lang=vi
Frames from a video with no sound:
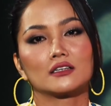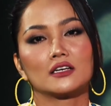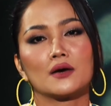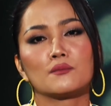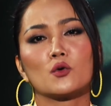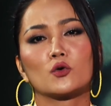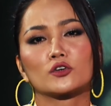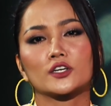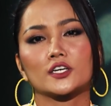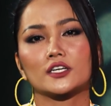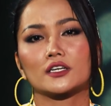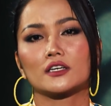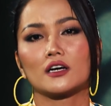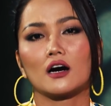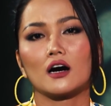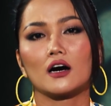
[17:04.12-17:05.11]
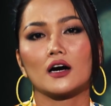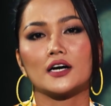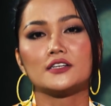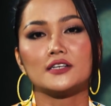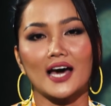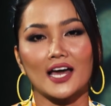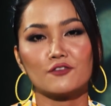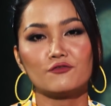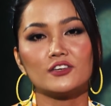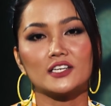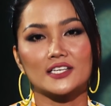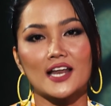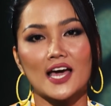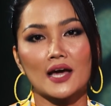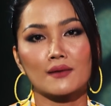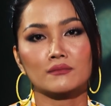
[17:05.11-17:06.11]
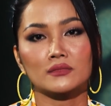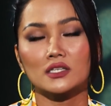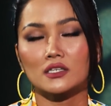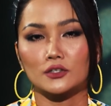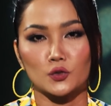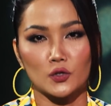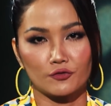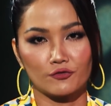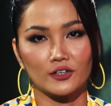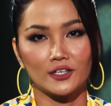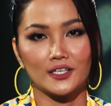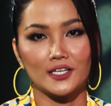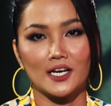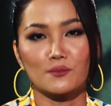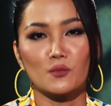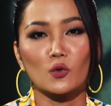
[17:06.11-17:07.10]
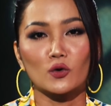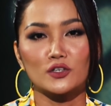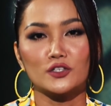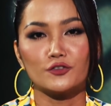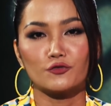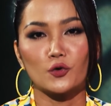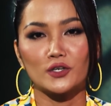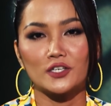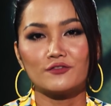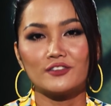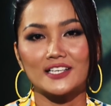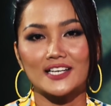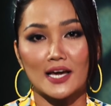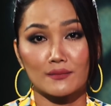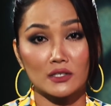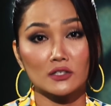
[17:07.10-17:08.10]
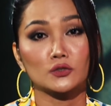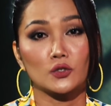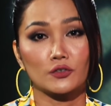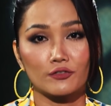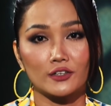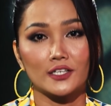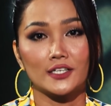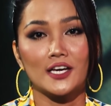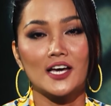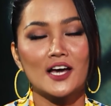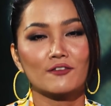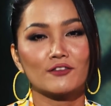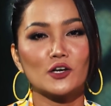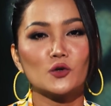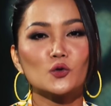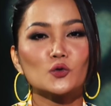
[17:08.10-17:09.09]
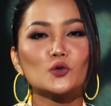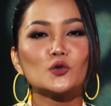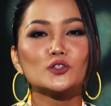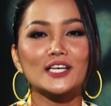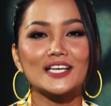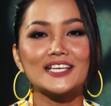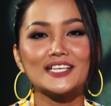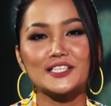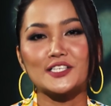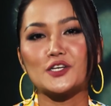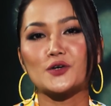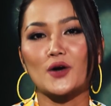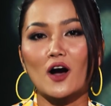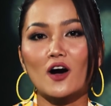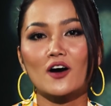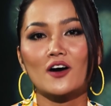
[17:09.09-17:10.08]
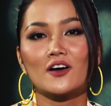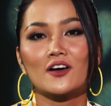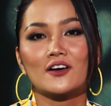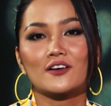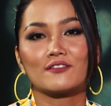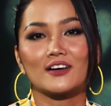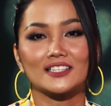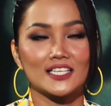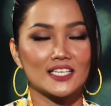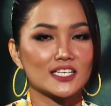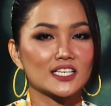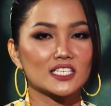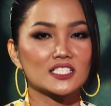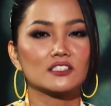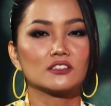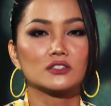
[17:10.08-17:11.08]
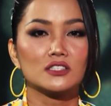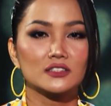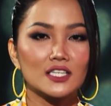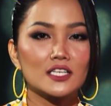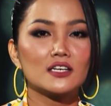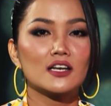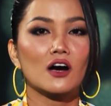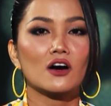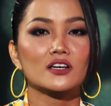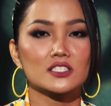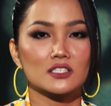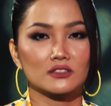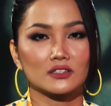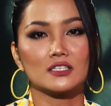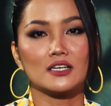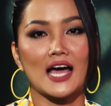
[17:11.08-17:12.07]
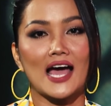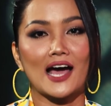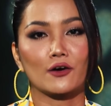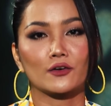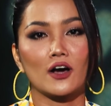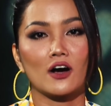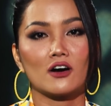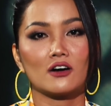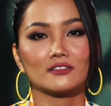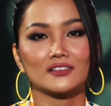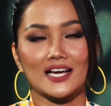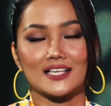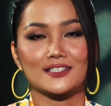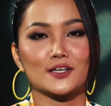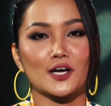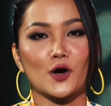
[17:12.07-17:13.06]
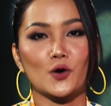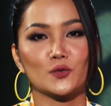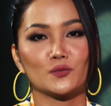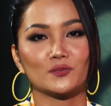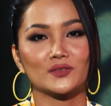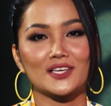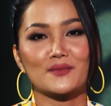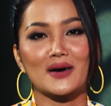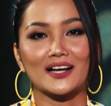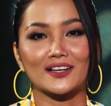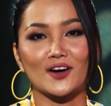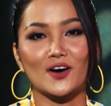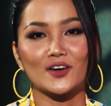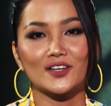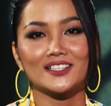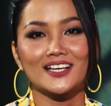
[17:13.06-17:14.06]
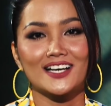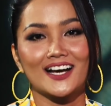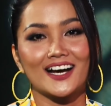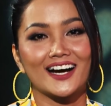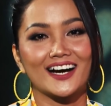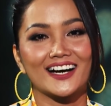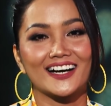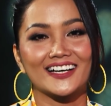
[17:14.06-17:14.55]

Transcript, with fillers: là một uh, hình ảnh Việt Nam rất là tuyệt vời là một người phụ nữ Việt Nam rất là tuyệt vời phải luôn luôn thể hiện điều đó và thể hiện cái sự tự tin đó cái sự tự hào đó tại sân khấu khi bạn nói uh,